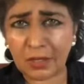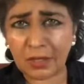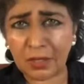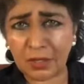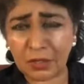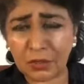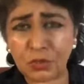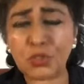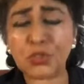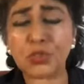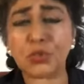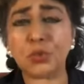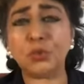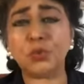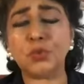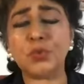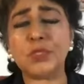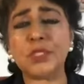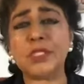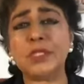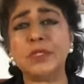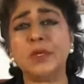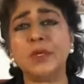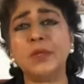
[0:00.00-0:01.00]
euh, de ce
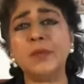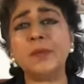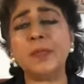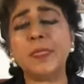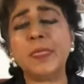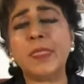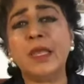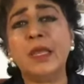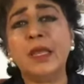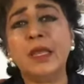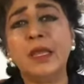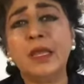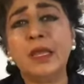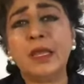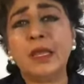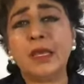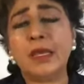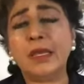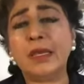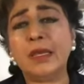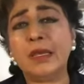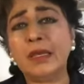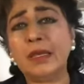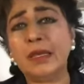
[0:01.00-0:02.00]
continent.
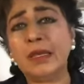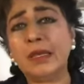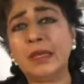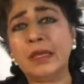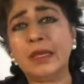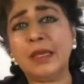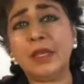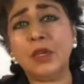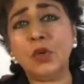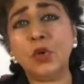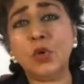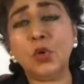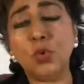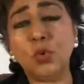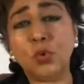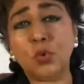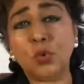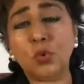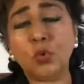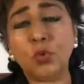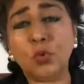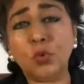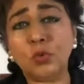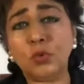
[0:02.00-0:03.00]
Euh, et
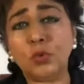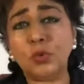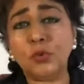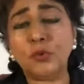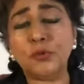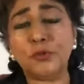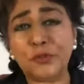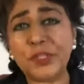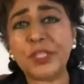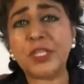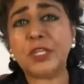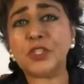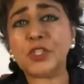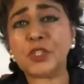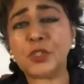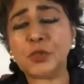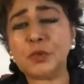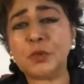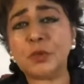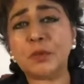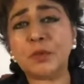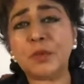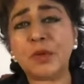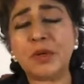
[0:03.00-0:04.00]
on, vit en ce
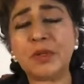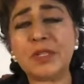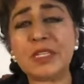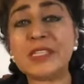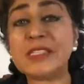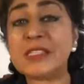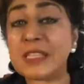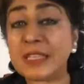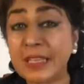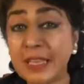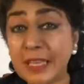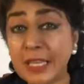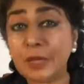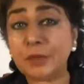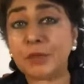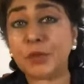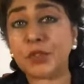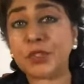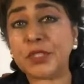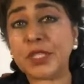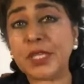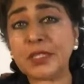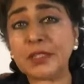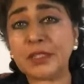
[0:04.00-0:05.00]
moment les séquelles
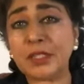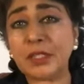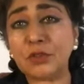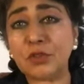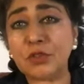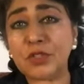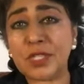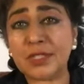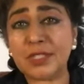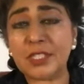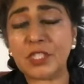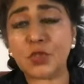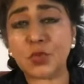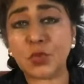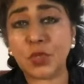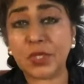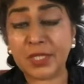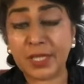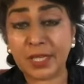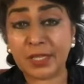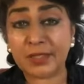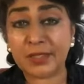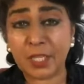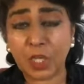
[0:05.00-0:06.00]
peut-être de cette histoire
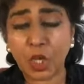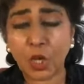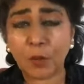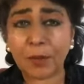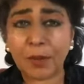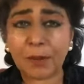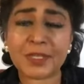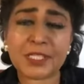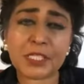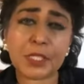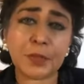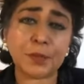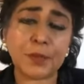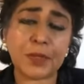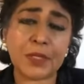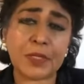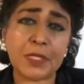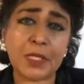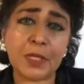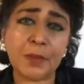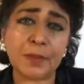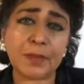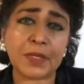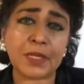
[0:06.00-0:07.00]
qui a été quand même assez
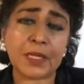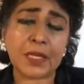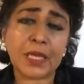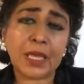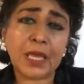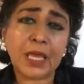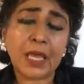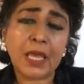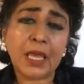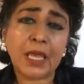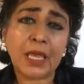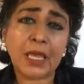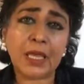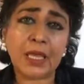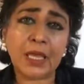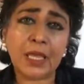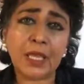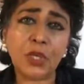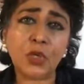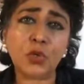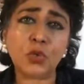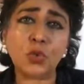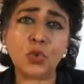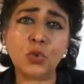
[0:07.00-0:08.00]
pénible
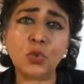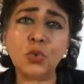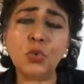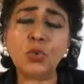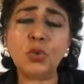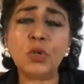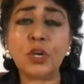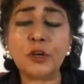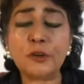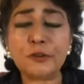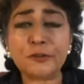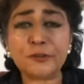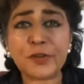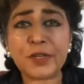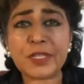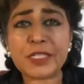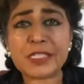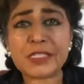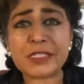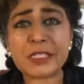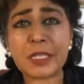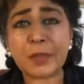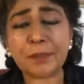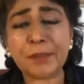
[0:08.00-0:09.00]
et où
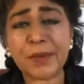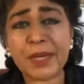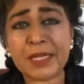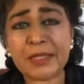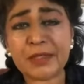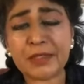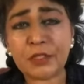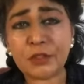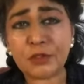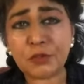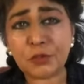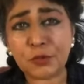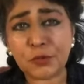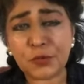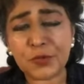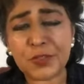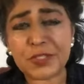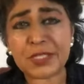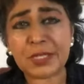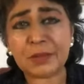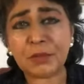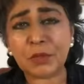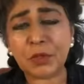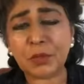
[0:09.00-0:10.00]
l'emphase n'a pas été
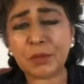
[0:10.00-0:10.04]
suffisamment